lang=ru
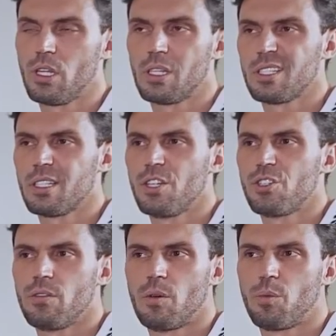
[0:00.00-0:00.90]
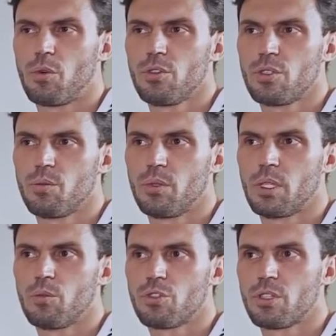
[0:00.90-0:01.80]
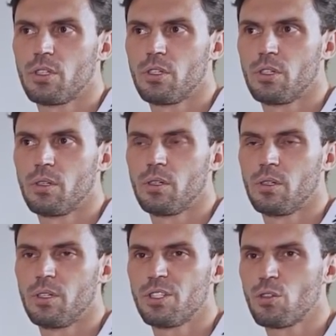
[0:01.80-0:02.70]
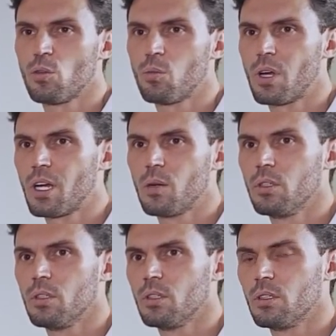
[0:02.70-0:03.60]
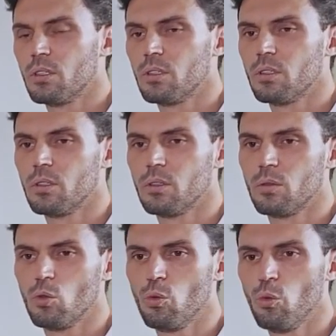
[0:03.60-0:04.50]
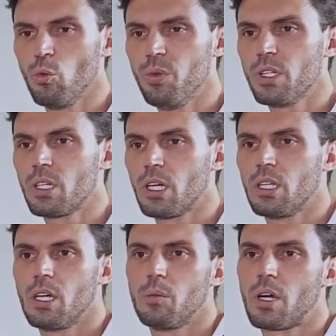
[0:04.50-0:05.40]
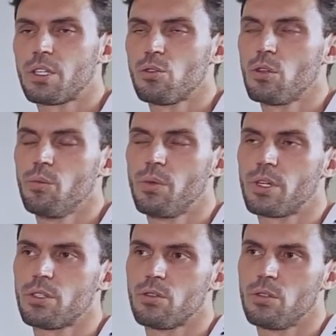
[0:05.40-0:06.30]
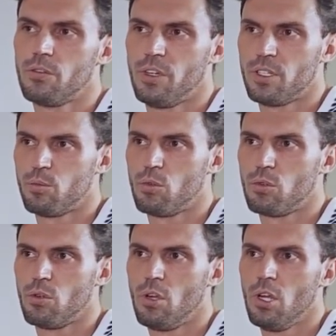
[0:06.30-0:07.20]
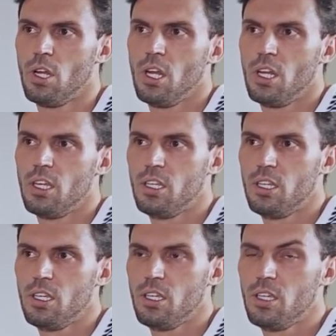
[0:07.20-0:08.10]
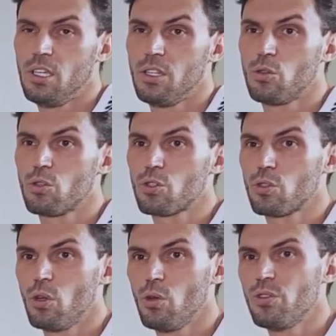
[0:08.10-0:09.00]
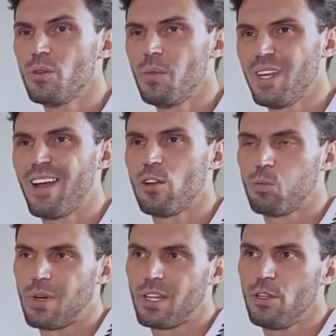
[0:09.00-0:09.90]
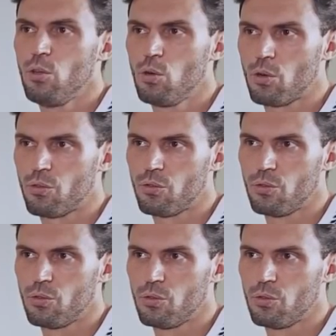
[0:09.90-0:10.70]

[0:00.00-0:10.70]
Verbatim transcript: неоднозначный вопрос, потому что институт брака был э, убит, когда Марк Цукенберг создал Facebook. И то, что люди меняют партнеров –